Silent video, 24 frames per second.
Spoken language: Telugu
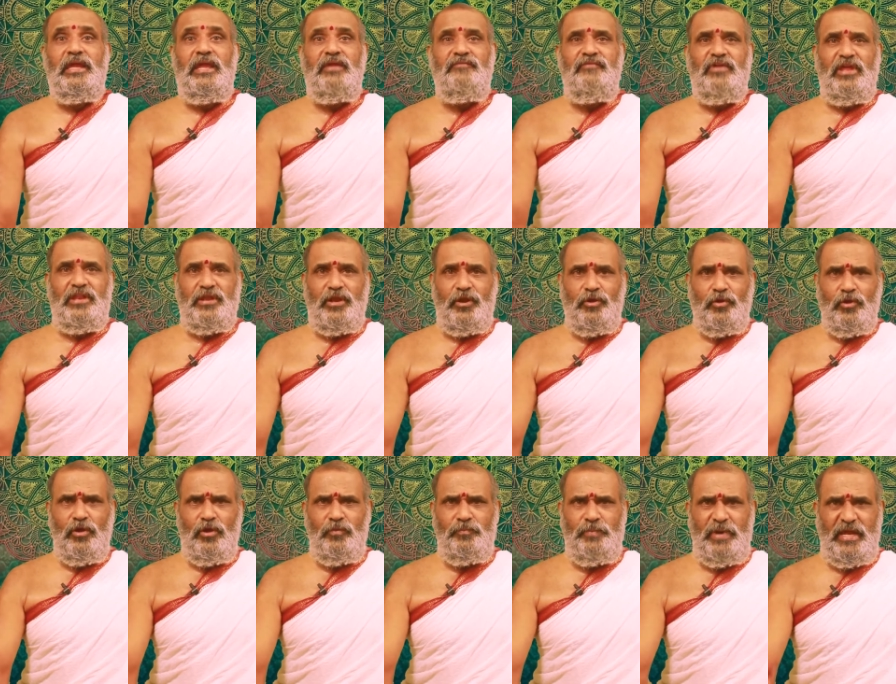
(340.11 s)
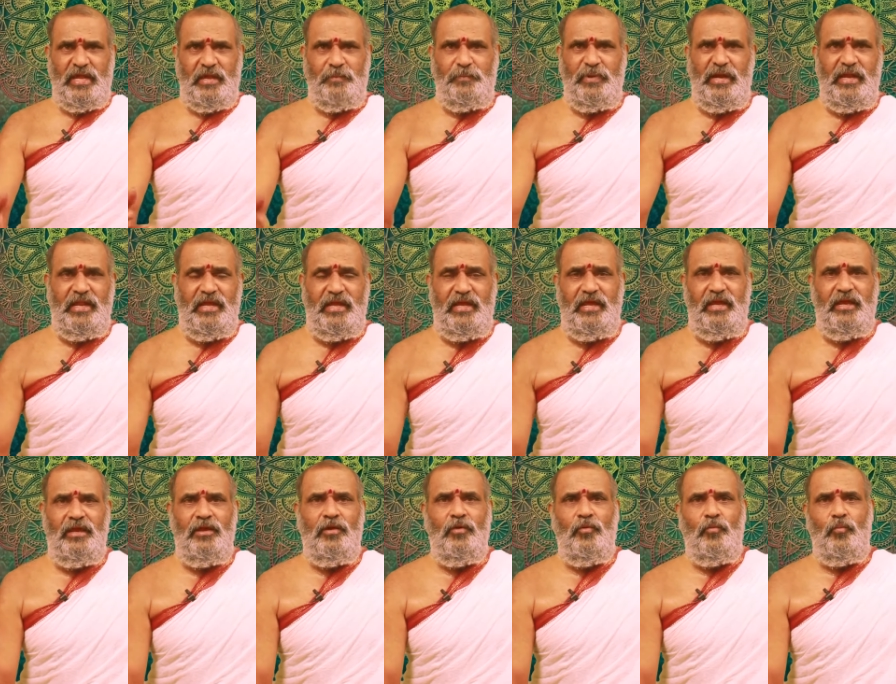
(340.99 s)
ఇవి రెండు భయపడి
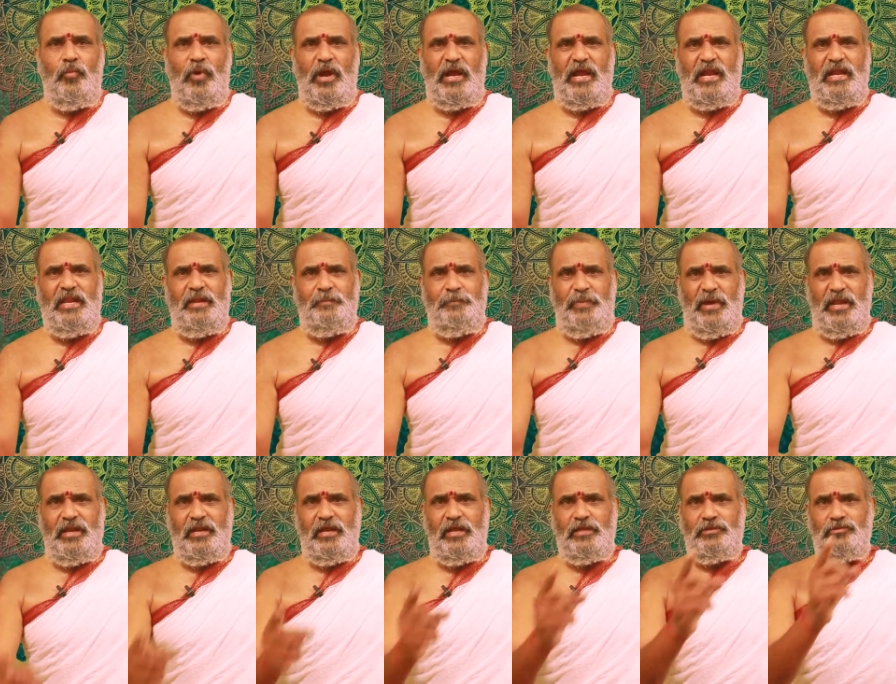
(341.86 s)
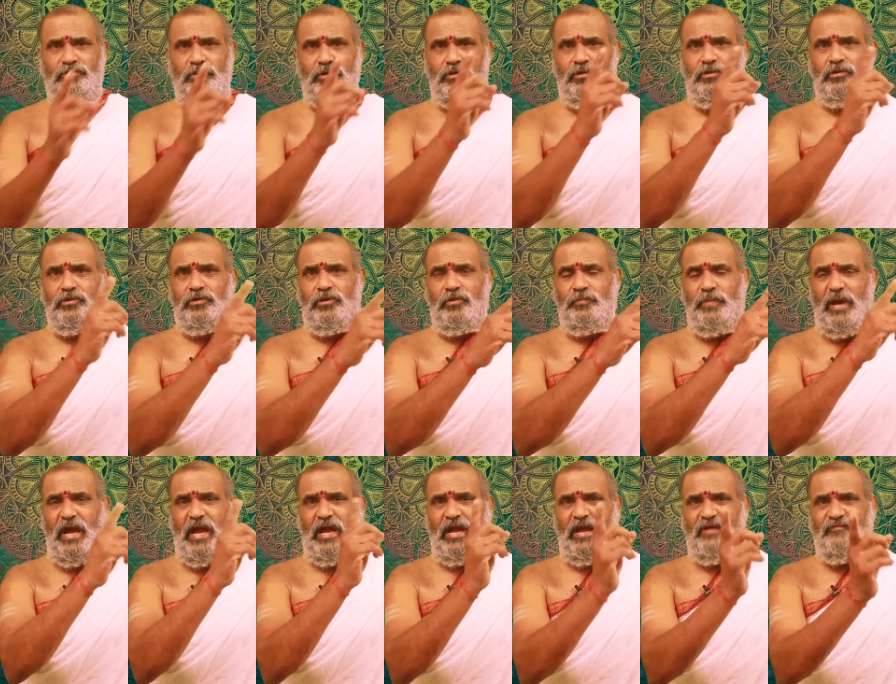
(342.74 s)
ఒకటి పరిగెత్తుకుంటూ
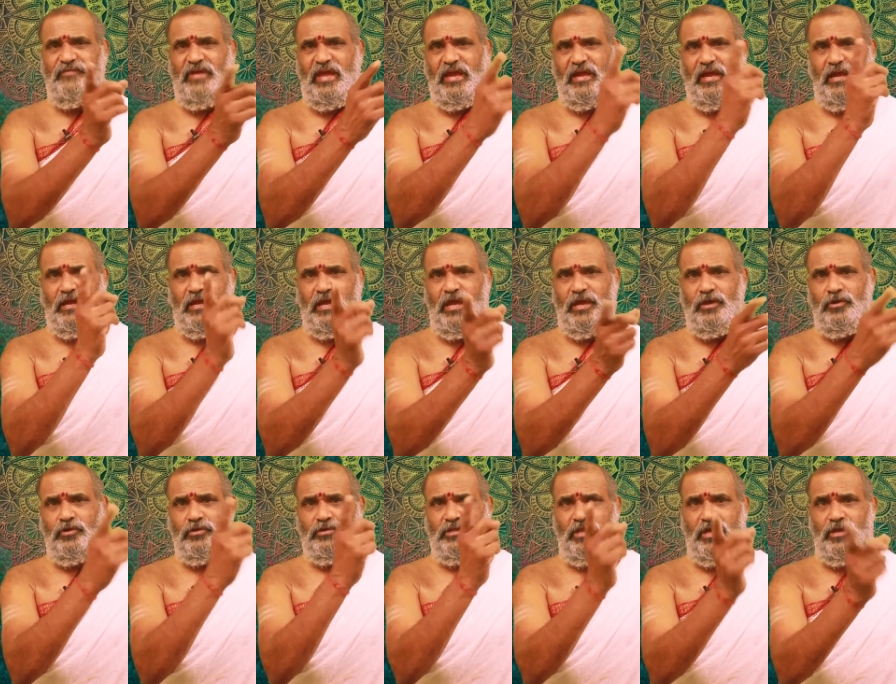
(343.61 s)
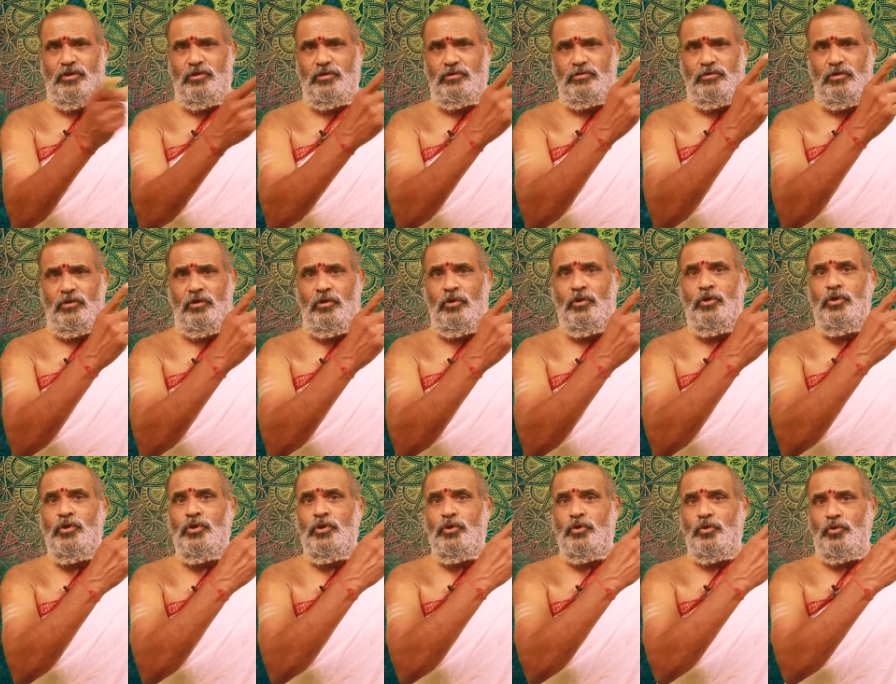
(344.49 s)
బాగా వేగంగా ఎగురుతూ ఎగురుతూ
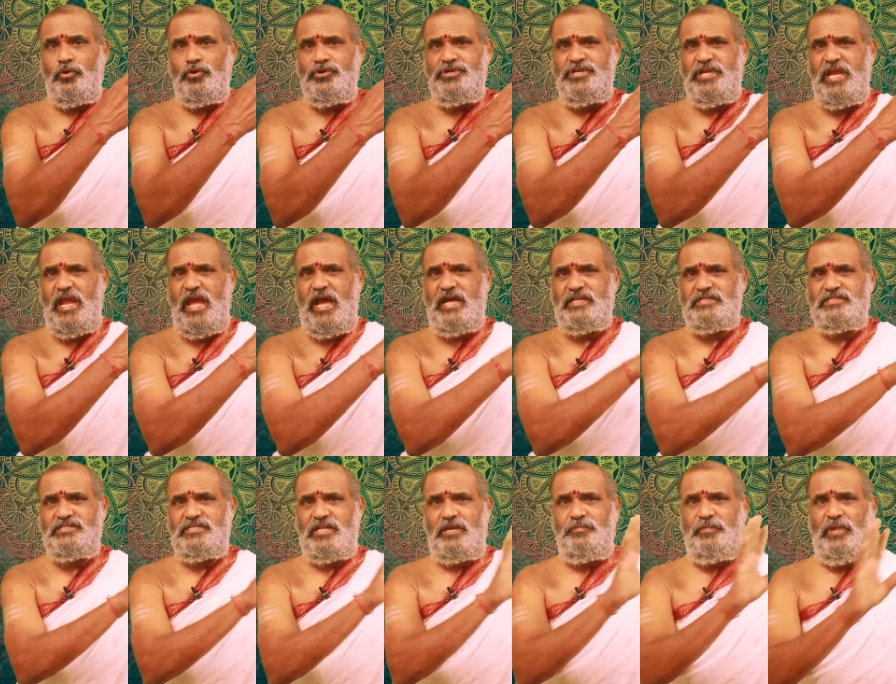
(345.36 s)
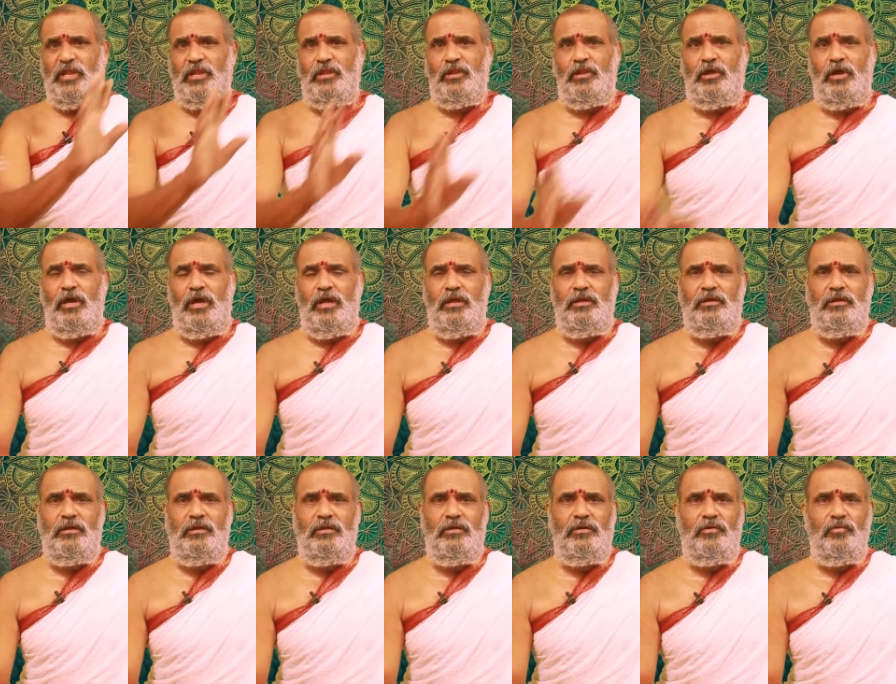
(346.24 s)
ఋషి ఆశ్రమంలో
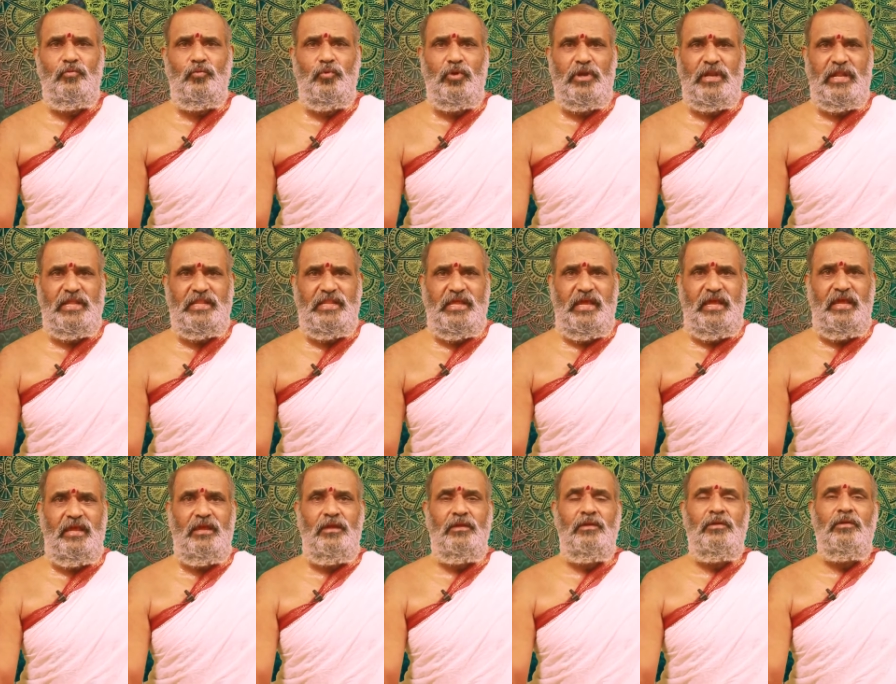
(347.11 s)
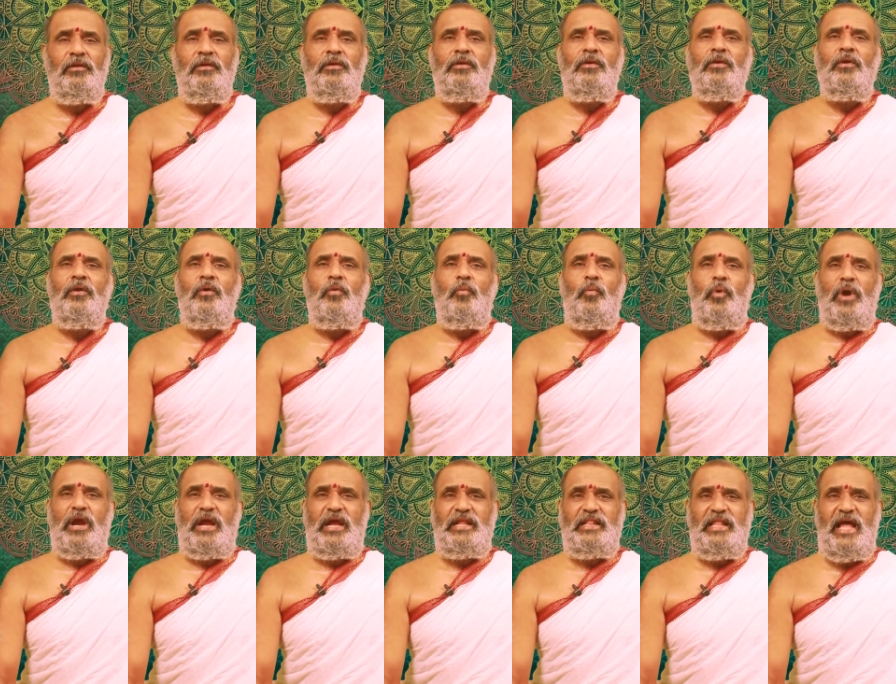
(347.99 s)
ఉన్నది
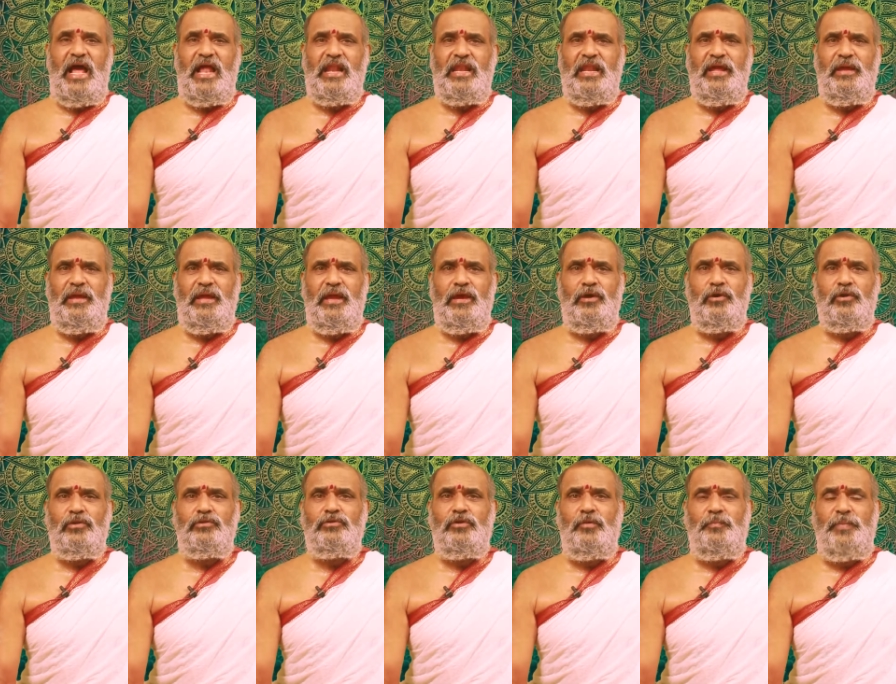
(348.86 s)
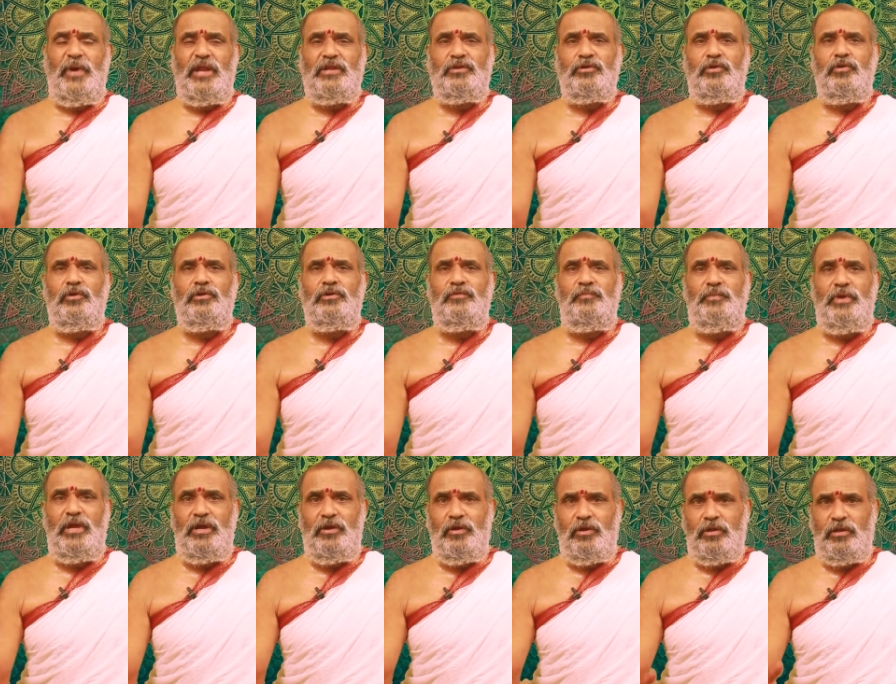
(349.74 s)
ఒకదాన్ని ఎగురుతూ పట్టుకుంటూ
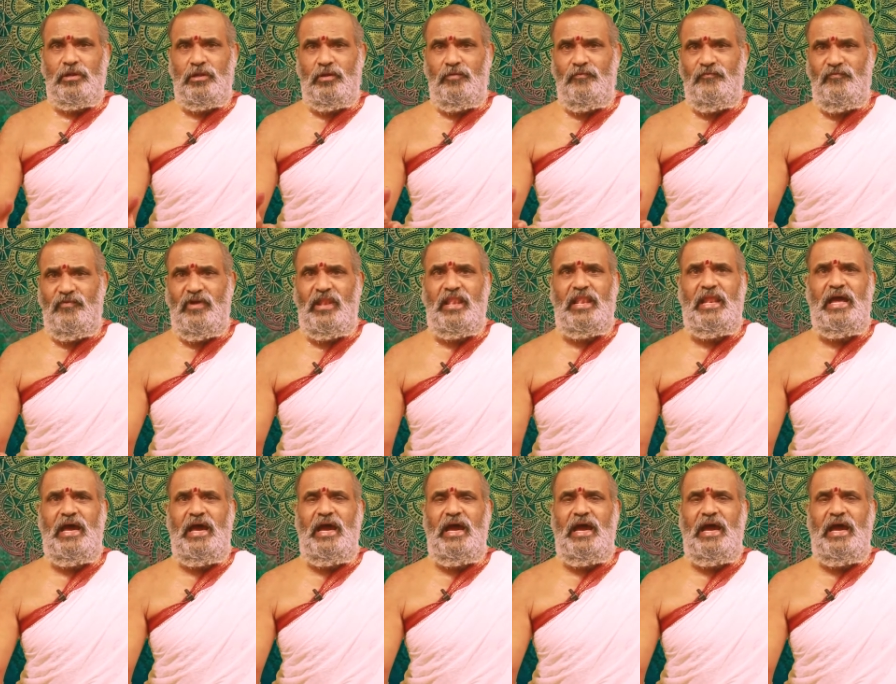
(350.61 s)
ఎగురటం వల్ల